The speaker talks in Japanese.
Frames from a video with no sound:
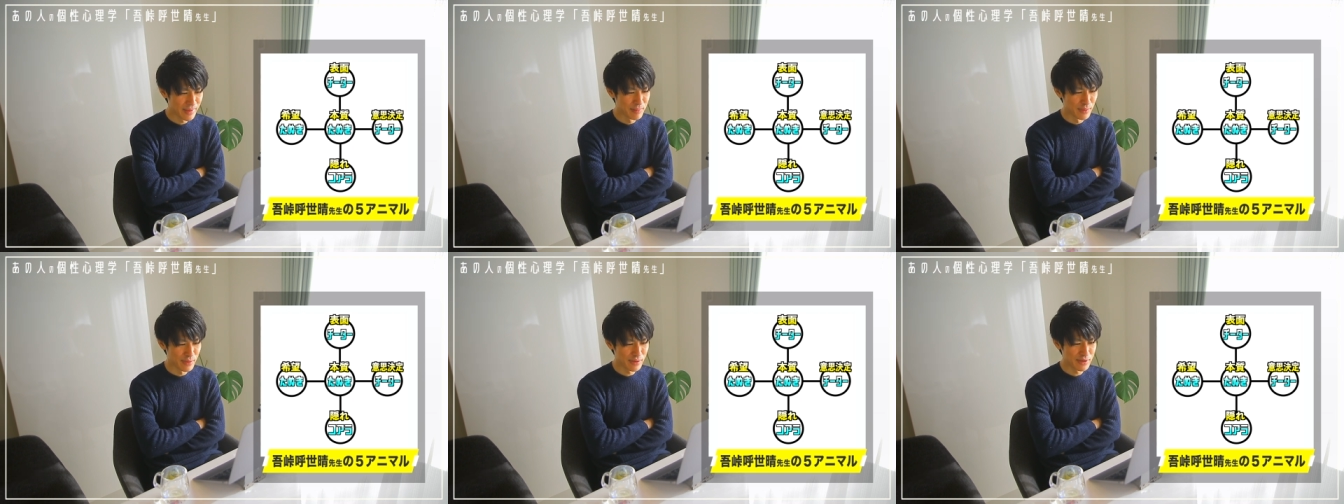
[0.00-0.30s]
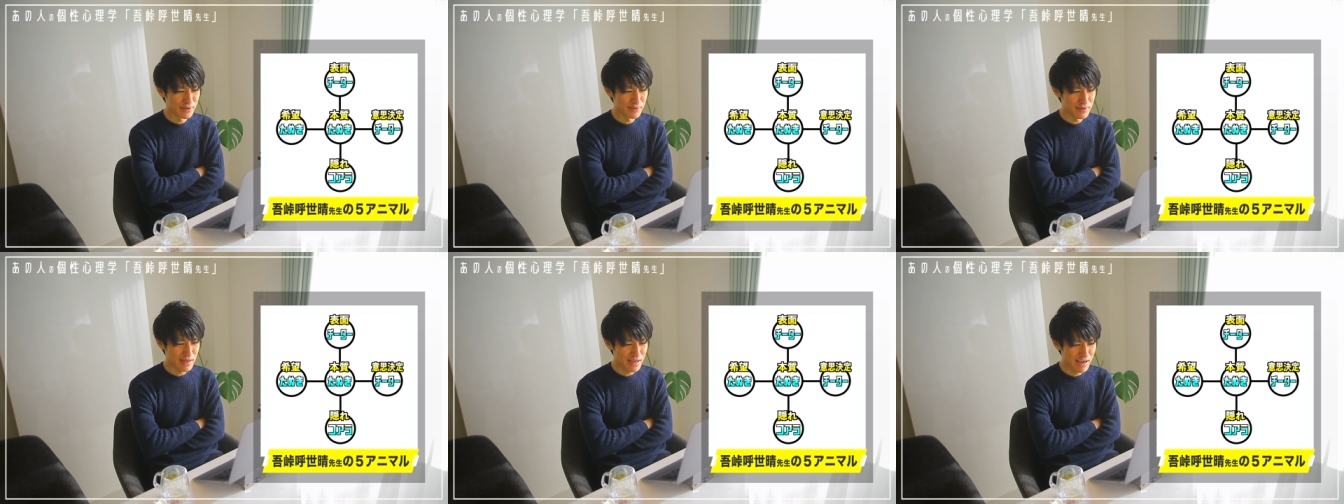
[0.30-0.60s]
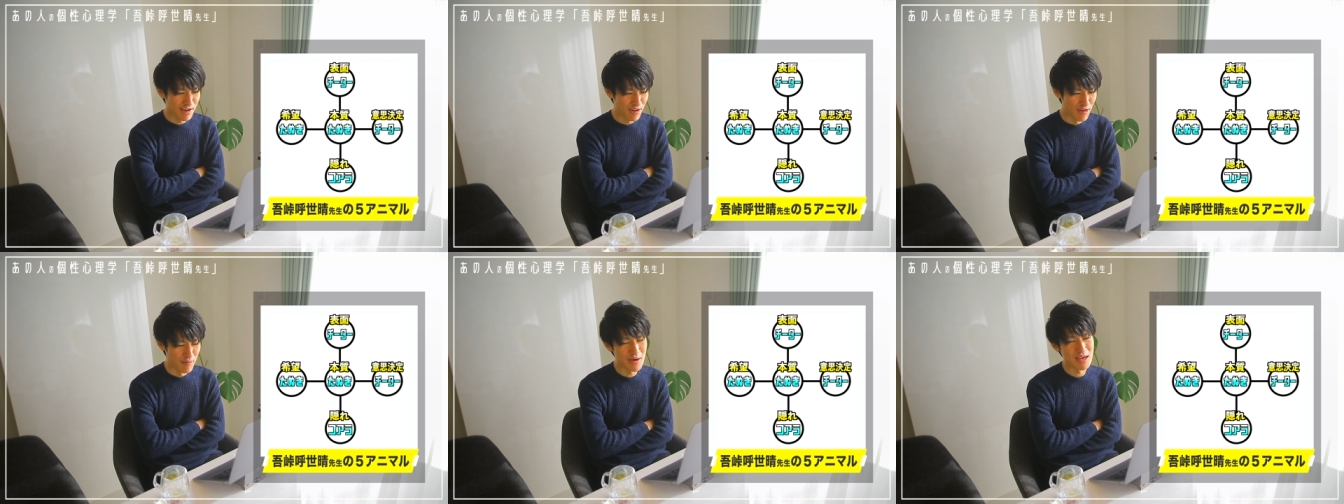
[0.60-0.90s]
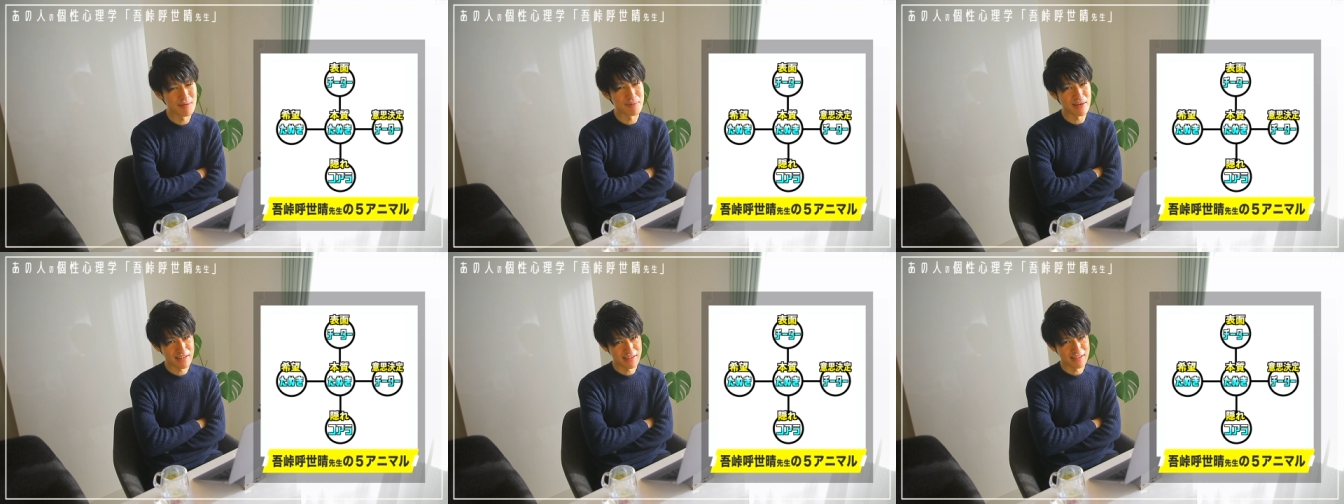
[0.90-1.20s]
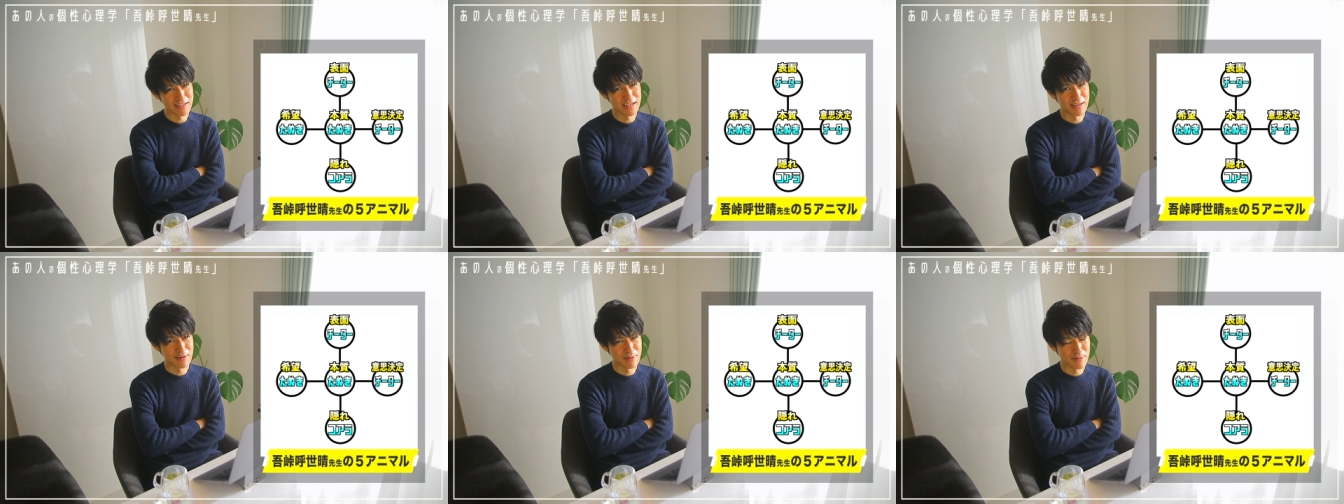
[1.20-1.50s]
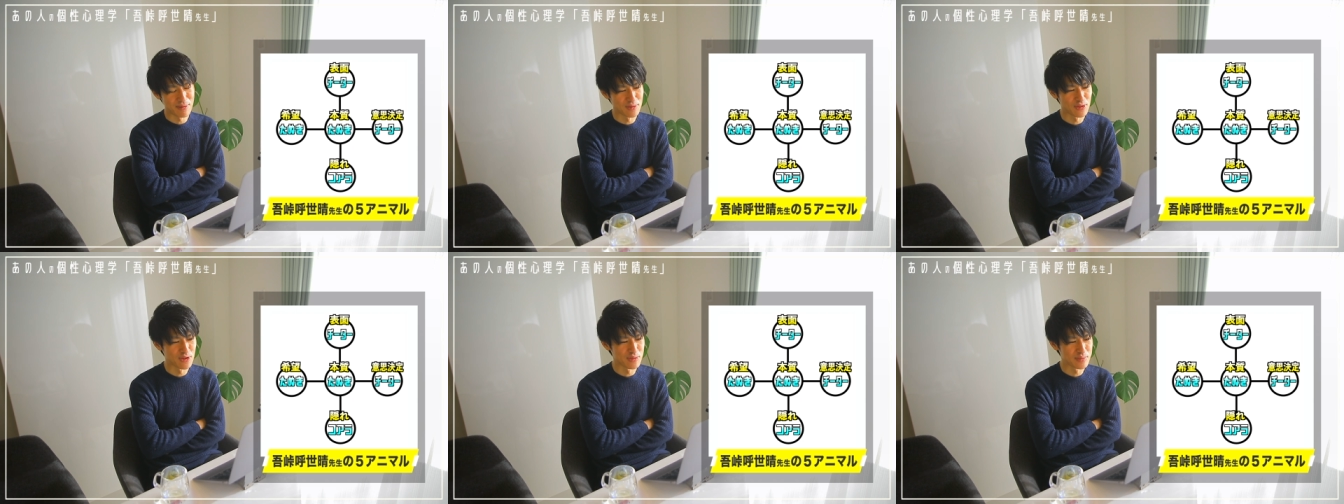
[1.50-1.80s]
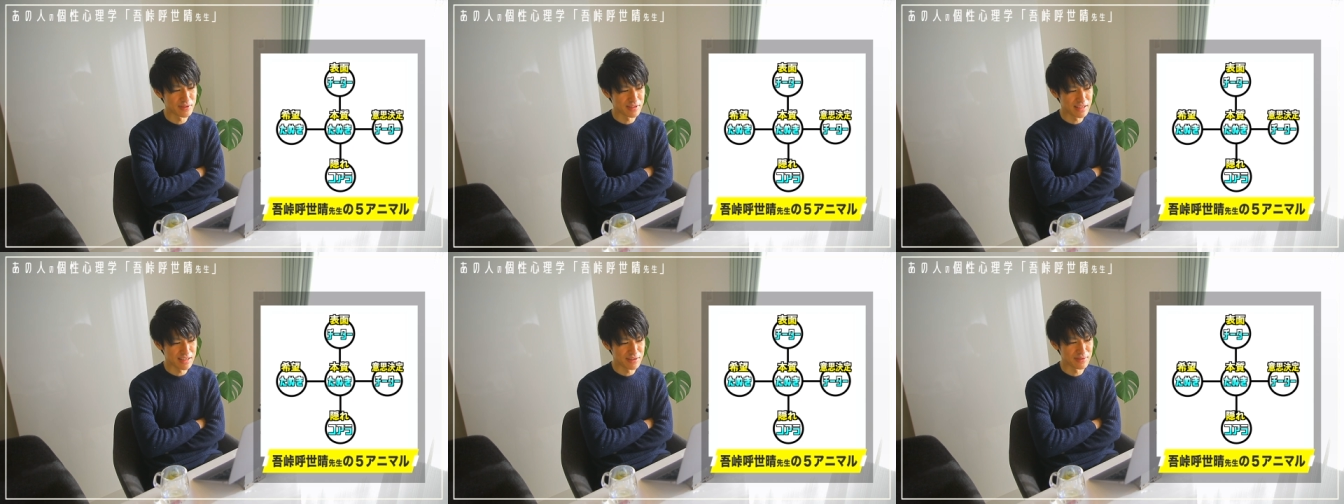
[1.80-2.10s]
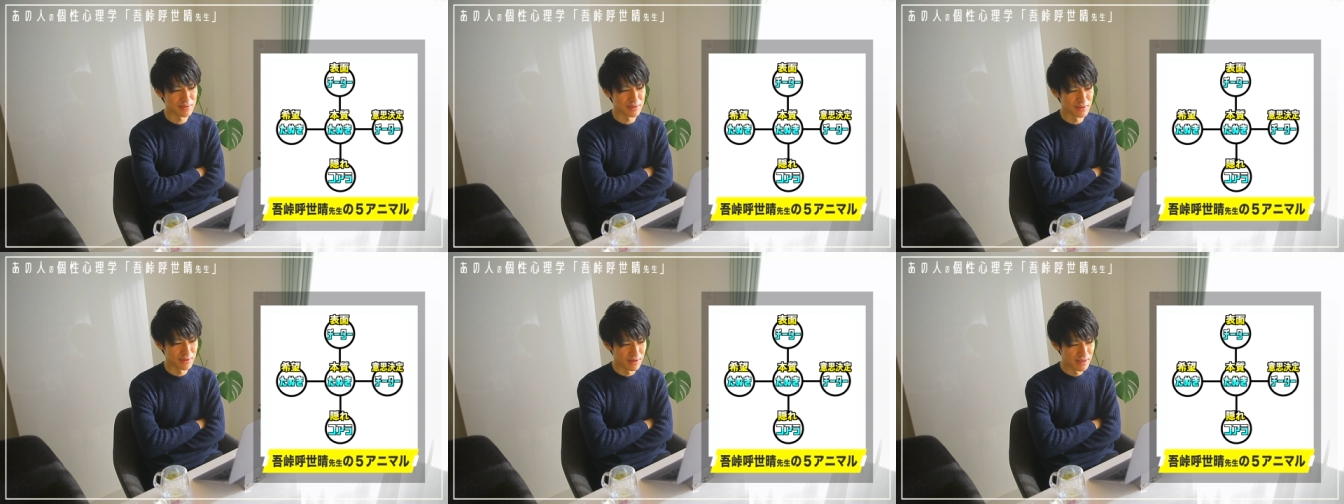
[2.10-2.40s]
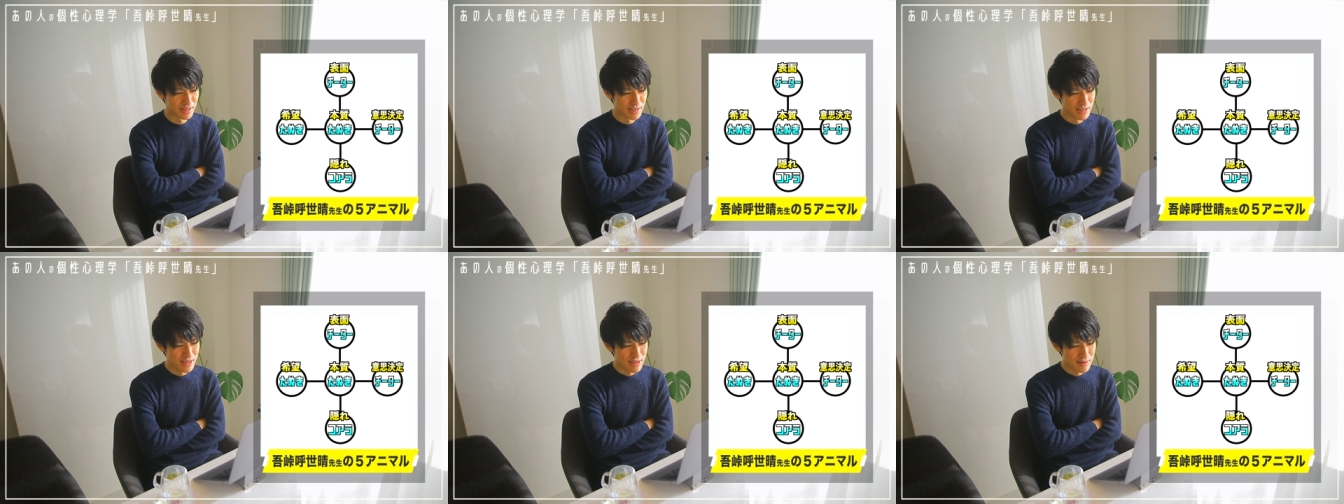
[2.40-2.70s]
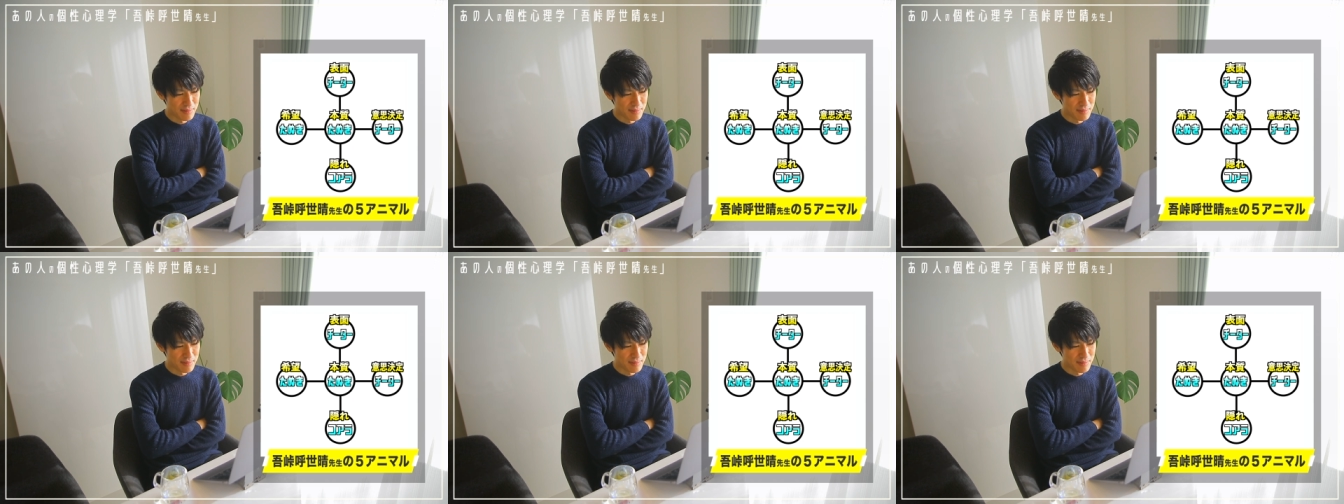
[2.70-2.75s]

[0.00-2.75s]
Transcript: 僕は思いました。この動物で言うと。